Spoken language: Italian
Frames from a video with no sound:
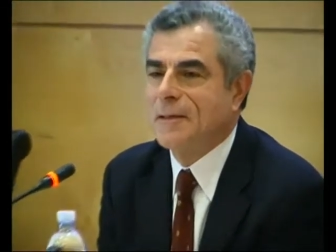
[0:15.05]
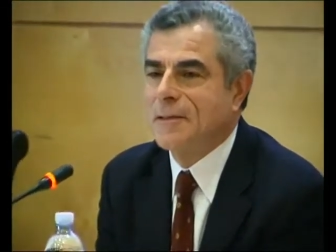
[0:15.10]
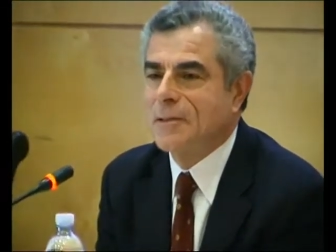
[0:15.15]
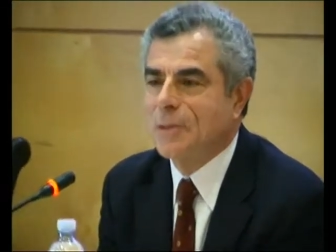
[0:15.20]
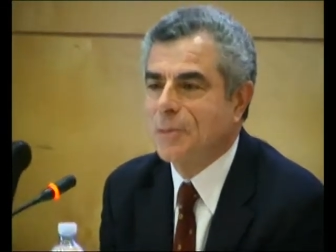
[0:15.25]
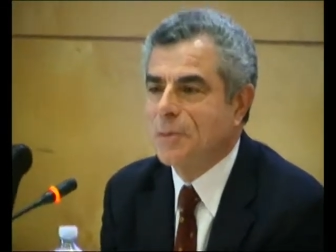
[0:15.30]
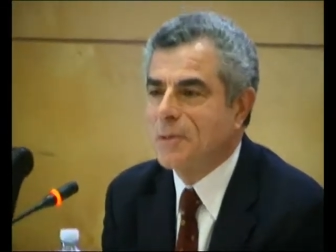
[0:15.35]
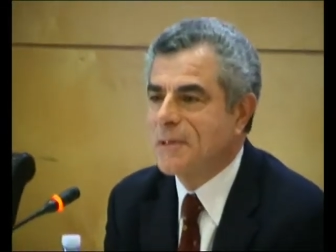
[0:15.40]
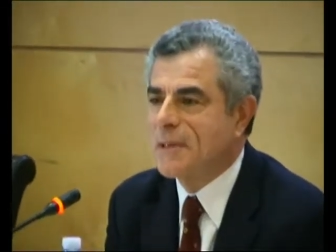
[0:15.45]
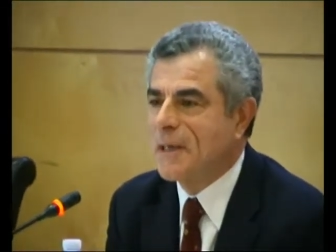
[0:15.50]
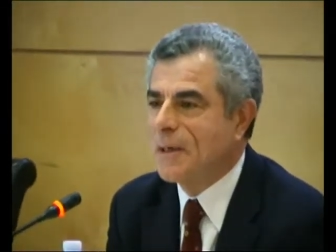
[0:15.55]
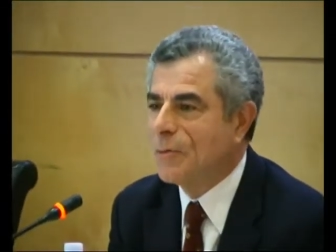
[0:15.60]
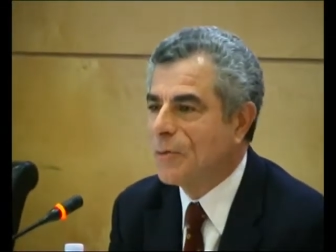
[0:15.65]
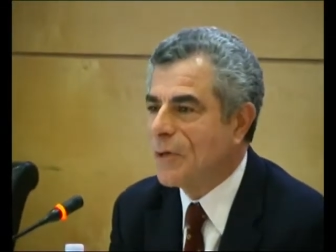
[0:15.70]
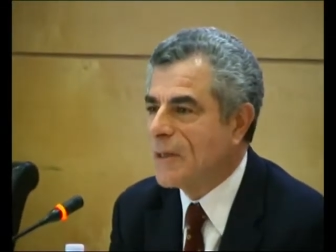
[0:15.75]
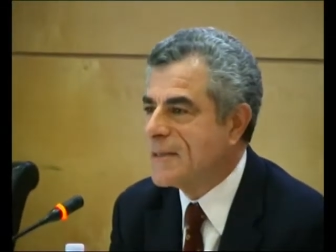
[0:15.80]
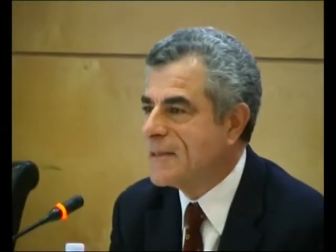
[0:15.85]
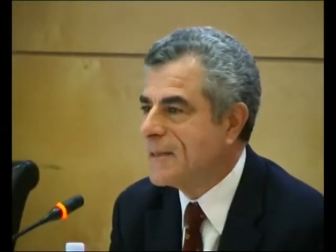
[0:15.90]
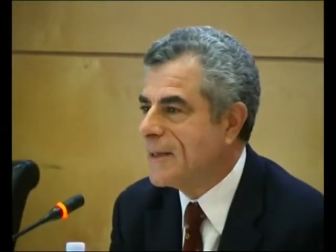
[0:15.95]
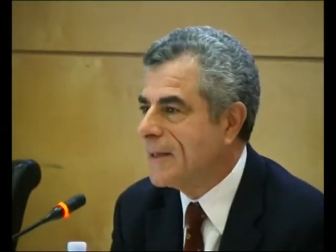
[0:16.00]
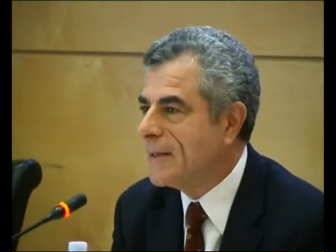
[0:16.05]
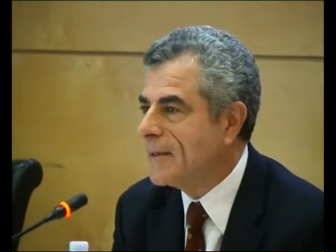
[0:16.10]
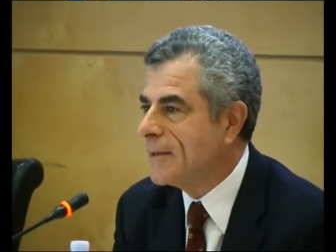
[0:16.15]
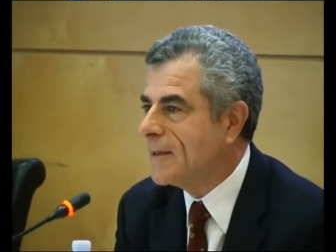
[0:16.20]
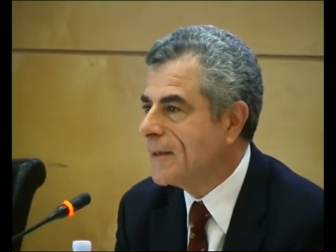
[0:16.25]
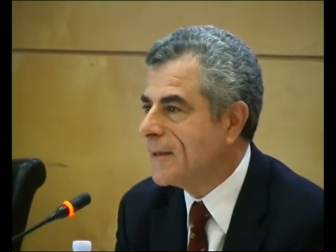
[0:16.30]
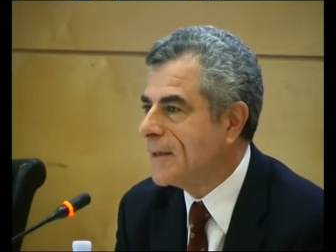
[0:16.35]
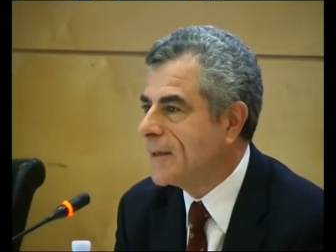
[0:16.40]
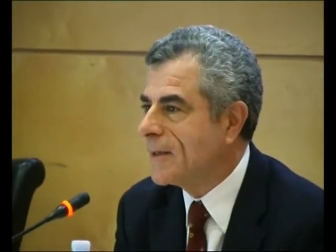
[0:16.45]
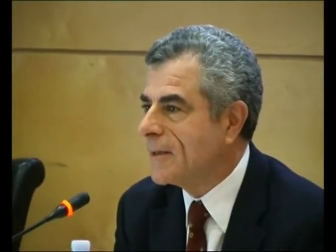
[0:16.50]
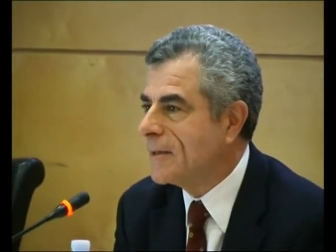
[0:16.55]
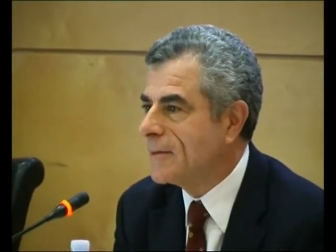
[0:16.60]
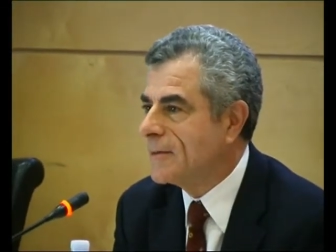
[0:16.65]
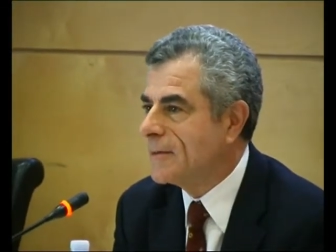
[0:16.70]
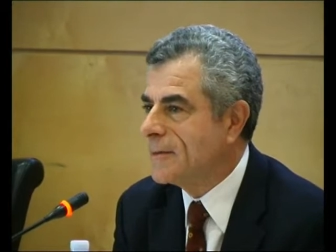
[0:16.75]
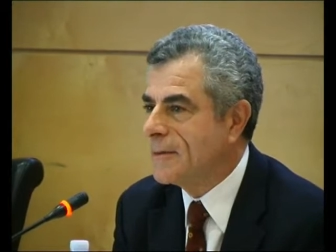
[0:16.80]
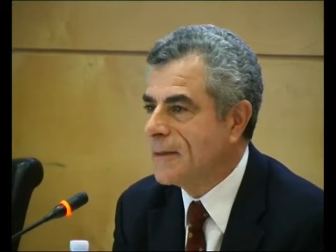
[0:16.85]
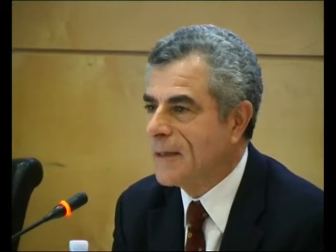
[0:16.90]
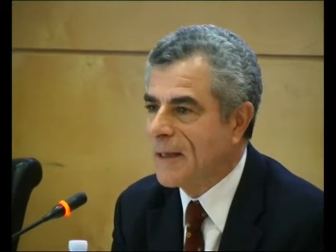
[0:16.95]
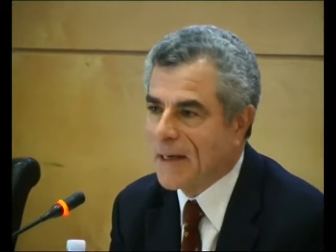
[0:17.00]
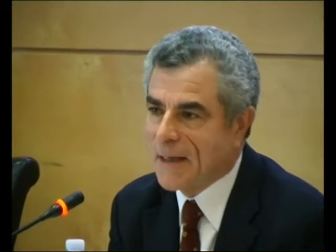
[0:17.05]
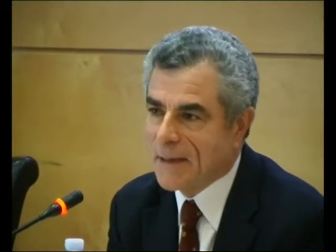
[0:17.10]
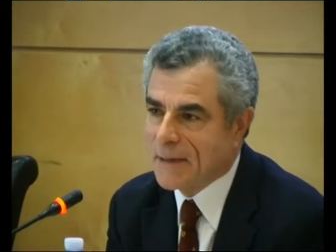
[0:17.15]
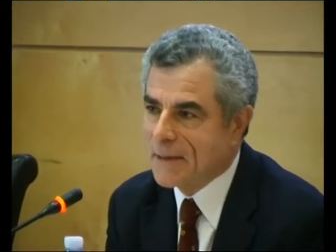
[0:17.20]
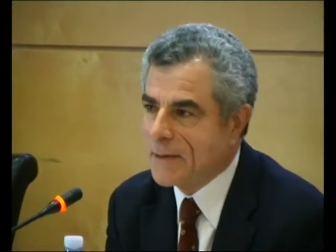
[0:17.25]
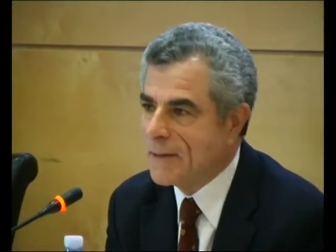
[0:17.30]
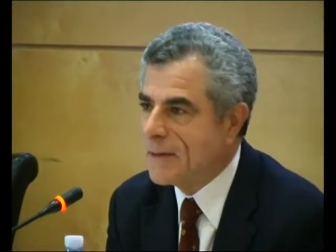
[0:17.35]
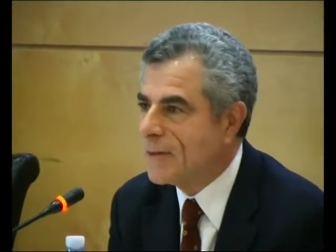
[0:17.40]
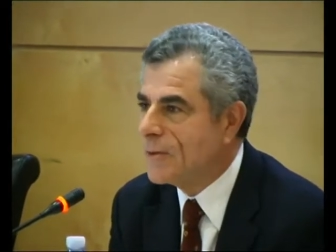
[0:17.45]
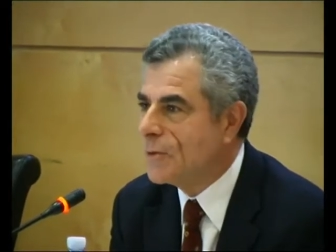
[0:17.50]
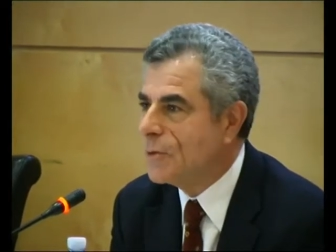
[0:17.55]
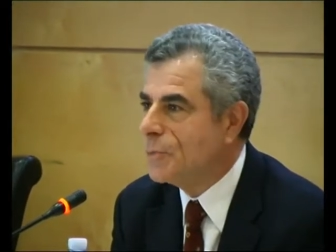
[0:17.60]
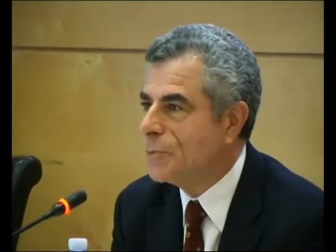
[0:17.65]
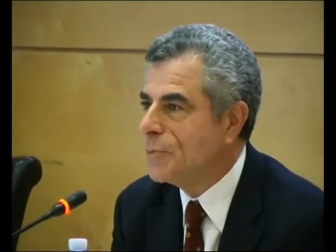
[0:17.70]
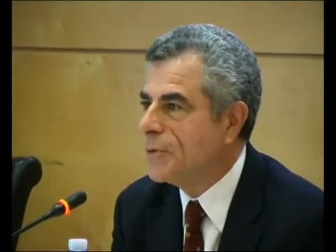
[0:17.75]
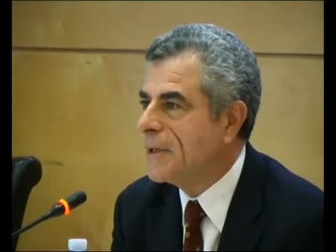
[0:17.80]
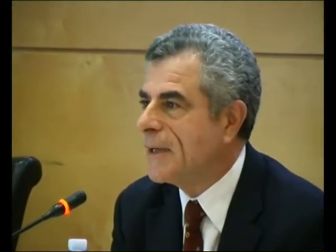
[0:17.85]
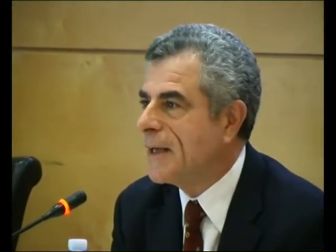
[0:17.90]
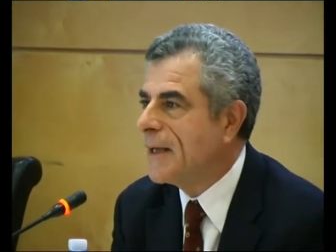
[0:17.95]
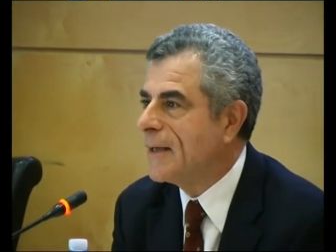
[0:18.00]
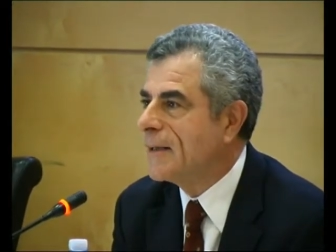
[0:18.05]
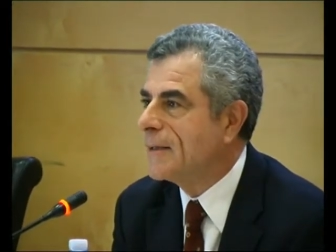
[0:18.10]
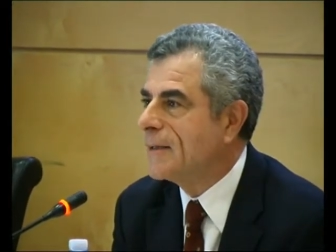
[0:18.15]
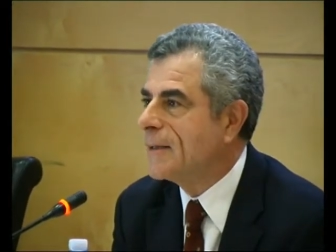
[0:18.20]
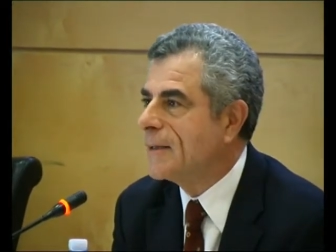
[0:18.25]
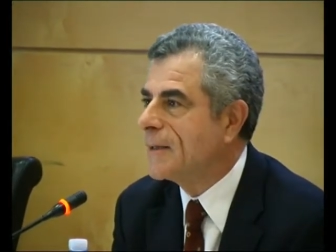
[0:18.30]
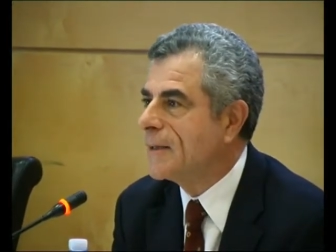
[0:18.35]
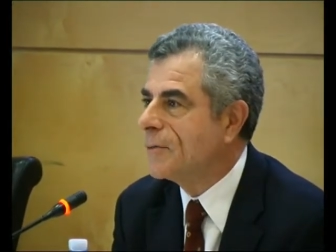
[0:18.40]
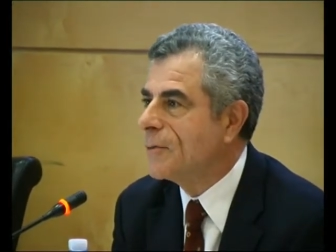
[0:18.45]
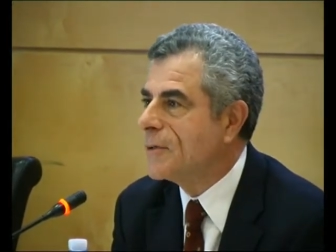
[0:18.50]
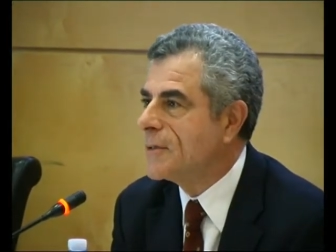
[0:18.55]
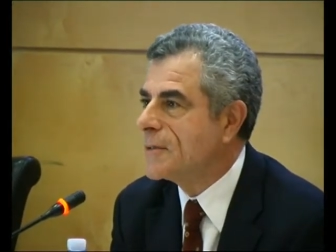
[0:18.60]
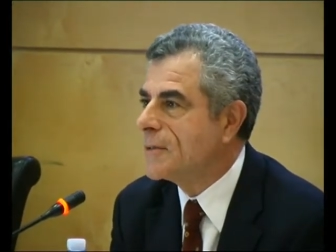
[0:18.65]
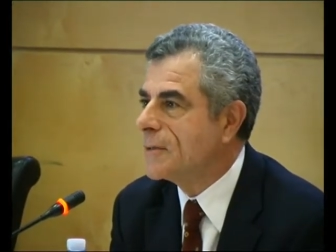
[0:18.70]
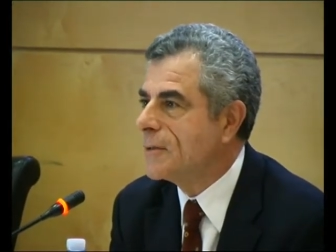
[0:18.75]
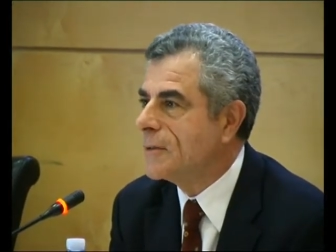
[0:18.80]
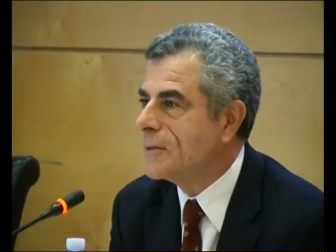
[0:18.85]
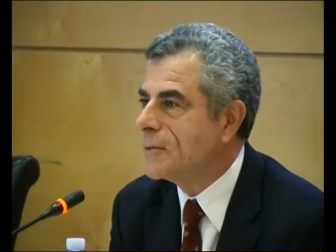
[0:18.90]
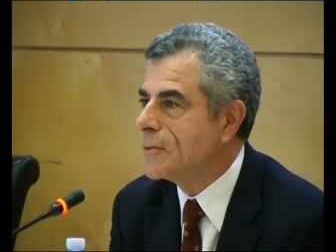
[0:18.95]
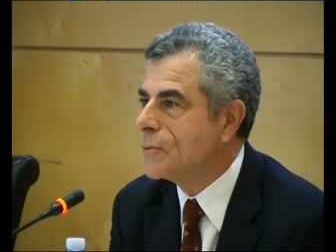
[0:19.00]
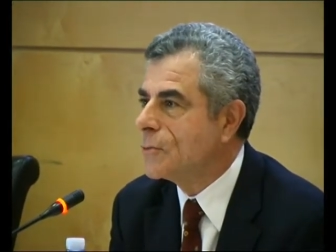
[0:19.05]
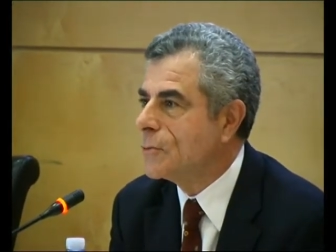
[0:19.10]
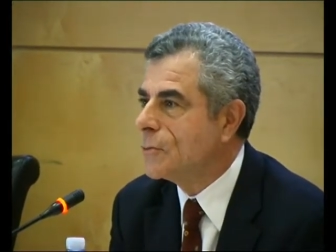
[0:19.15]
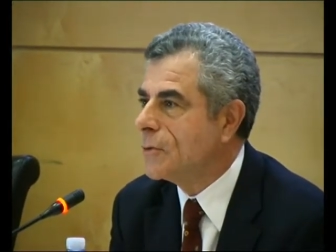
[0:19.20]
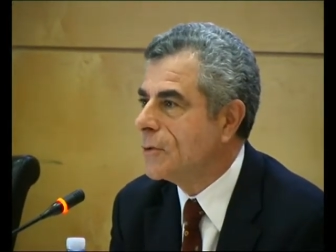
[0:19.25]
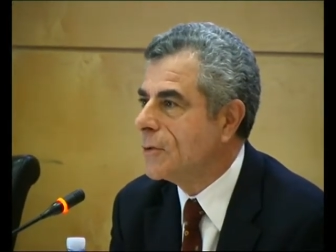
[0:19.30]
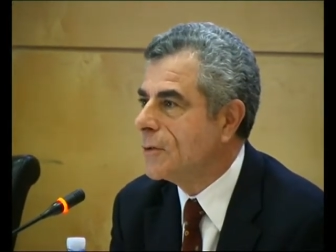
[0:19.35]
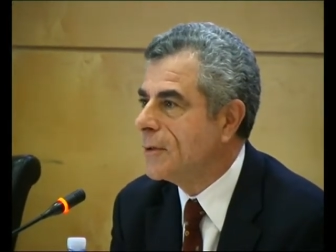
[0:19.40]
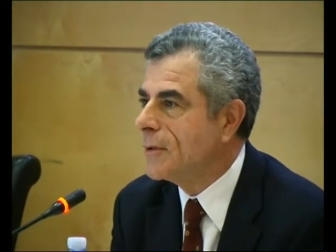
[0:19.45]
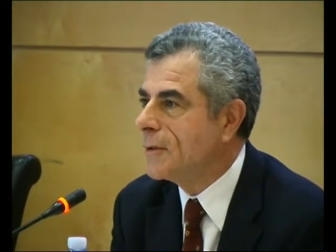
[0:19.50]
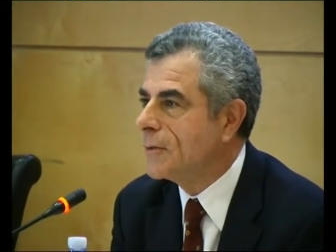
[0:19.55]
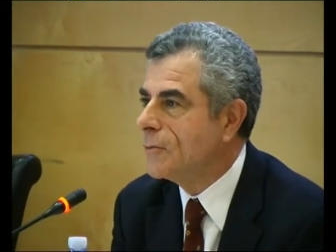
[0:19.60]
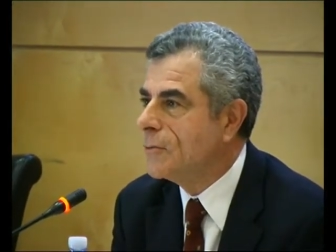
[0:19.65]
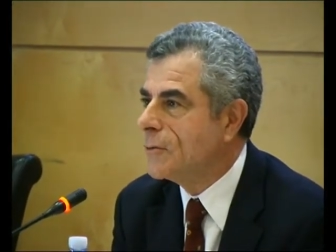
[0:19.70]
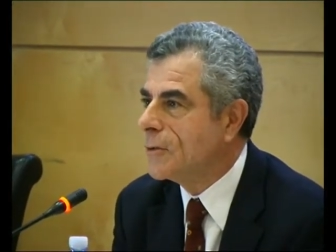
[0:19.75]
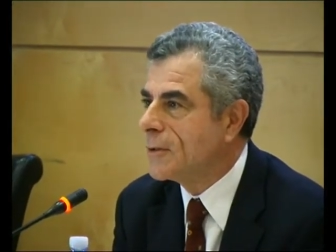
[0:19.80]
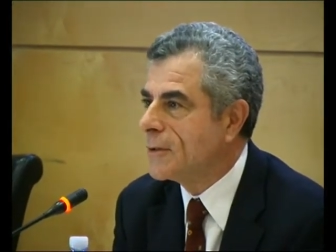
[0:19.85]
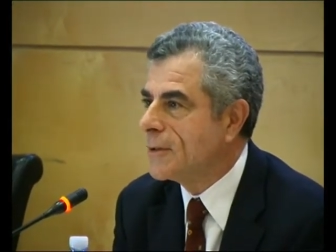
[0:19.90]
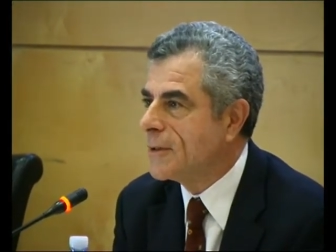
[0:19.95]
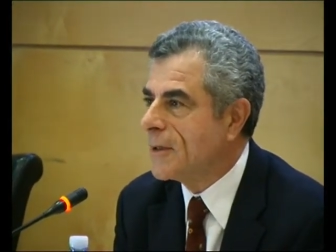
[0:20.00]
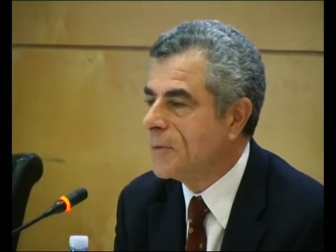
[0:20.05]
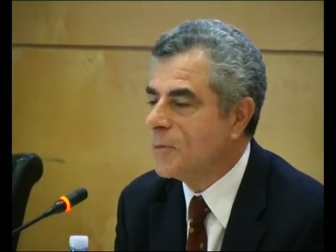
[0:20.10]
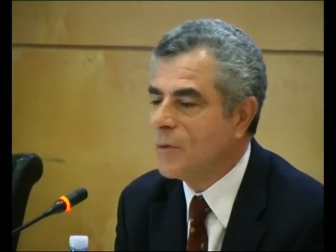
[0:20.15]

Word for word: siccome siamo un'azienda grande e complicata e questo è il suo headquarter,